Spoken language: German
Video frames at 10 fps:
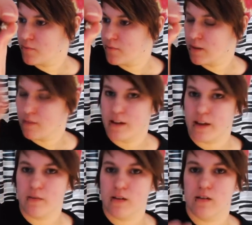Weil die
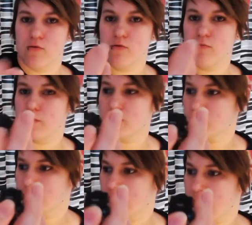haben dann hier oben, haben die so
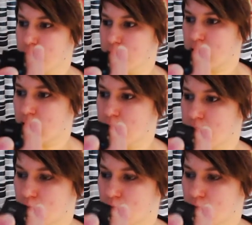eine Klappe, da kann man dann